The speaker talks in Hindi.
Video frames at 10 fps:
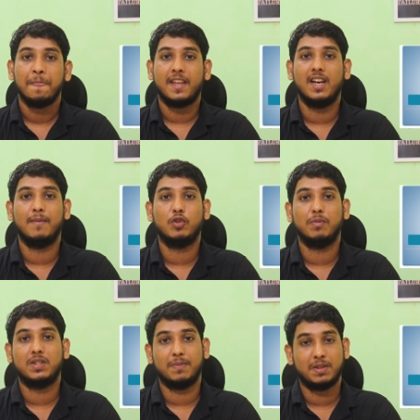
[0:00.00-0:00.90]
कि हम जो
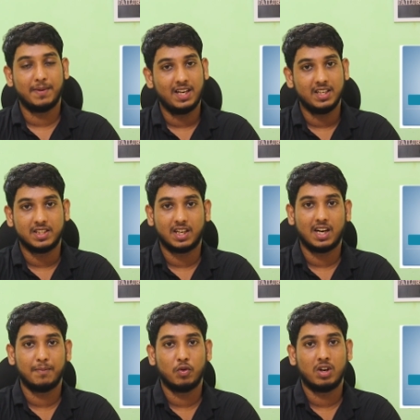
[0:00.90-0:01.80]
सबसे पहले
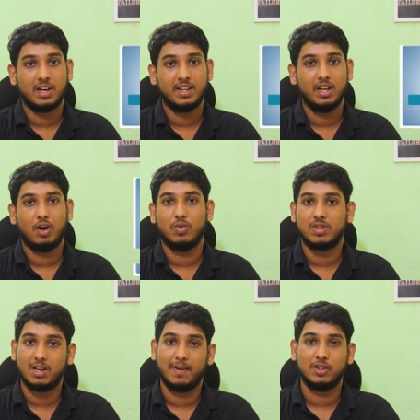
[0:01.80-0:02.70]
इंस्टाग्राम को कर दें और
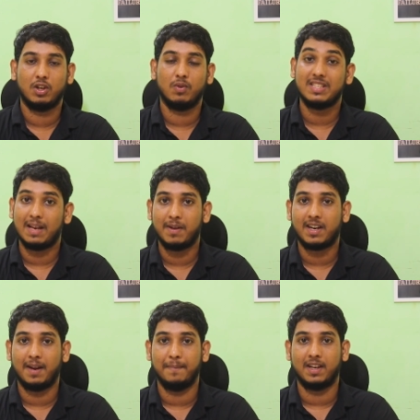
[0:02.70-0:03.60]
उसके बाद जो है वो साइबर
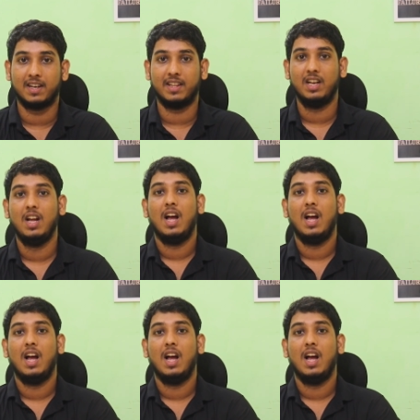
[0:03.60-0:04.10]
क्राइम में कर दें